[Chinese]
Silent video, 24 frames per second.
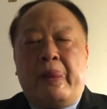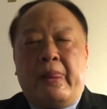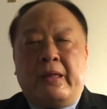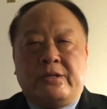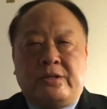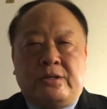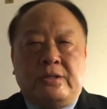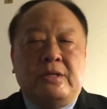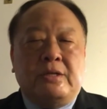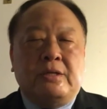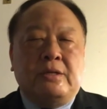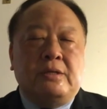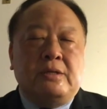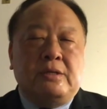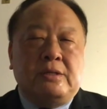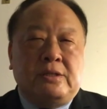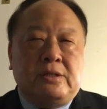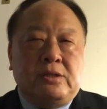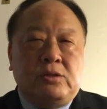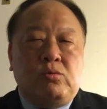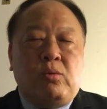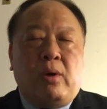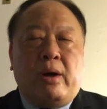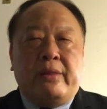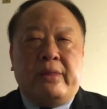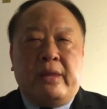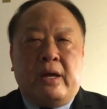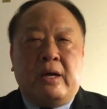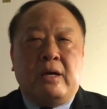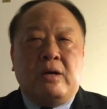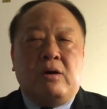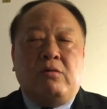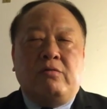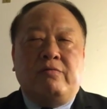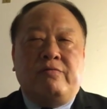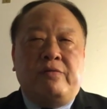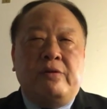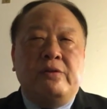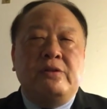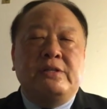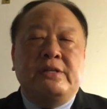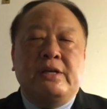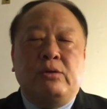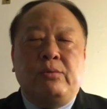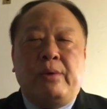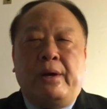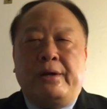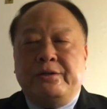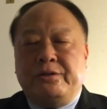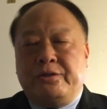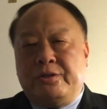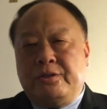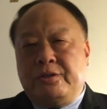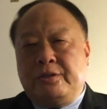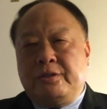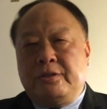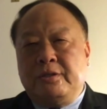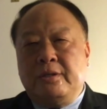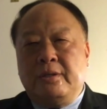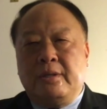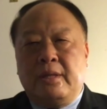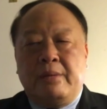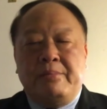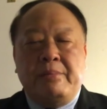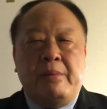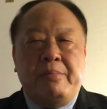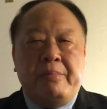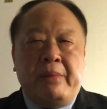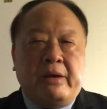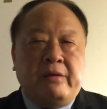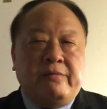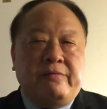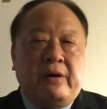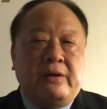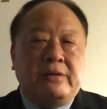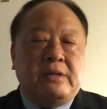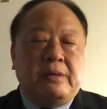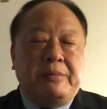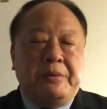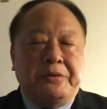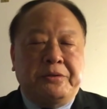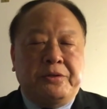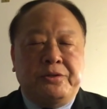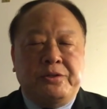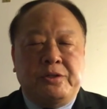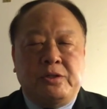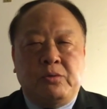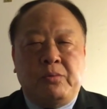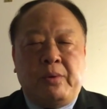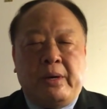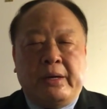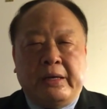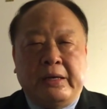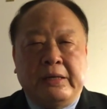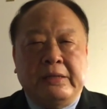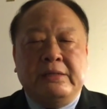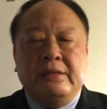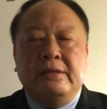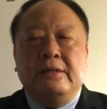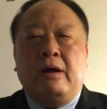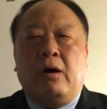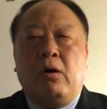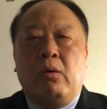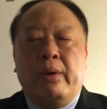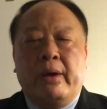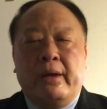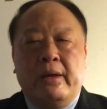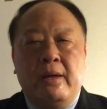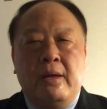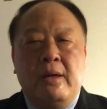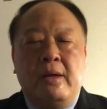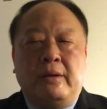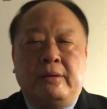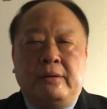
是希望能够分阶段实施，那么美方这边是希望一次到位，